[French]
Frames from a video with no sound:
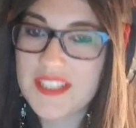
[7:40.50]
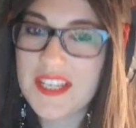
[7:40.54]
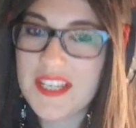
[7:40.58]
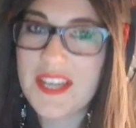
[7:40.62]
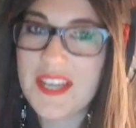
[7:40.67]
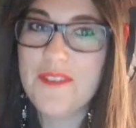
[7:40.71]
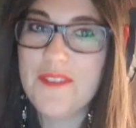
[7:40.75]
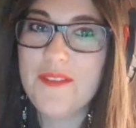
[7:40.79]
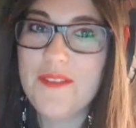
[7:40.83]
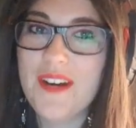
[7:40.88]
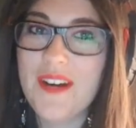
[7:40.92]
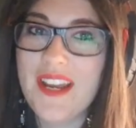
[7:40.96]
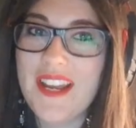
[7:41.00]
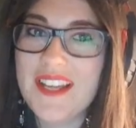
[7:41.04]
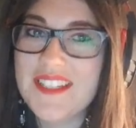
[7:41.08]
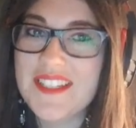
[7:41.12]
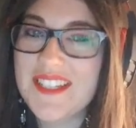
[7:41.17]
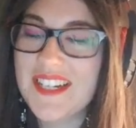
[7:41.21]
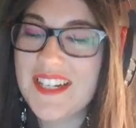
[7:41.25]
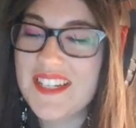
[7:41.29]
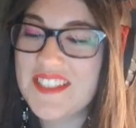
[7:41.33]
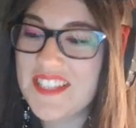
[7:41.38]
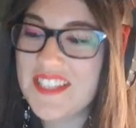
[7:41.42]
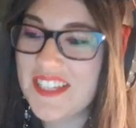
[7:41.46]
Putain, ça y va,
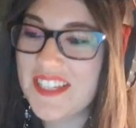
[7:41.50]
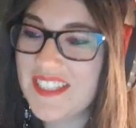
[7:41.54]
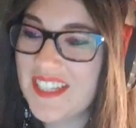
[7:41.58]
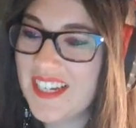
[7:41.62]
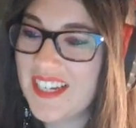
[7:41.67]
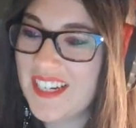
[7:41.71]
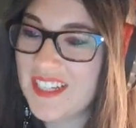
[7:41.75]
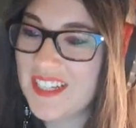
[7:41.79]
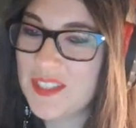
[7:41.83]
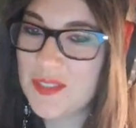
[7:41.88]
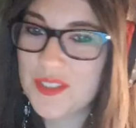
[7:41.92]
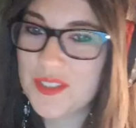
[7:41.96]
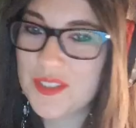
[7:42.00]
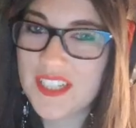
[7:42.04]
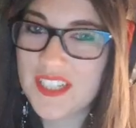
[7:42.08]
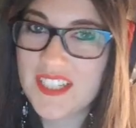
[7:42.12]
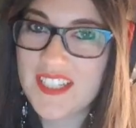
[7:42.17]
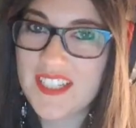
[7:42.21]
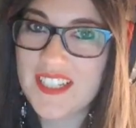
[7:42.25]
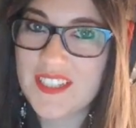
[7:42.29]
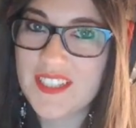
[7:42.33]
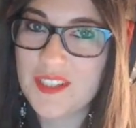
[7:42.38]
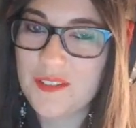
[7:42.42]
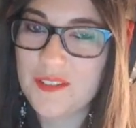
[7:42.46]
là. Là, ça y a la sauce
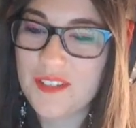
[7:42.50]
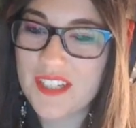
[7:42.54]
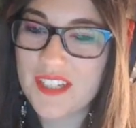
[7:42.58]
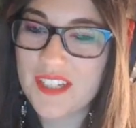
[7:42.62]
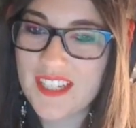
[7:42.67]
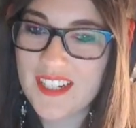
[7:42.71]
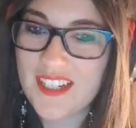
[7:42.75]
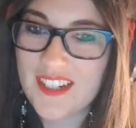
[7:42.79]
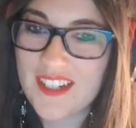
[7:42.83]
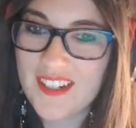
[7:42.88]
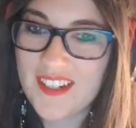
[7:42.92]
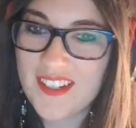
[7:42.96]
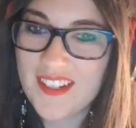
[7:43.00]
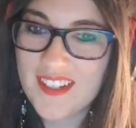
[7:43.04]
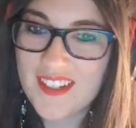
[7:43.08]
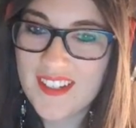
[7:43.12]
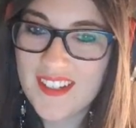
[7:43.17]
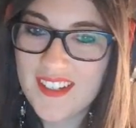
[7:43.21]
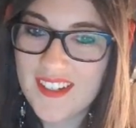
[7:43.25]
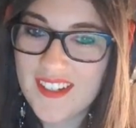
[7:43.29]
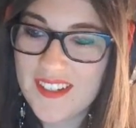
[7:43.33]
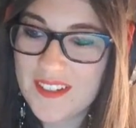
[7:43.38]
qui est envoyée, là.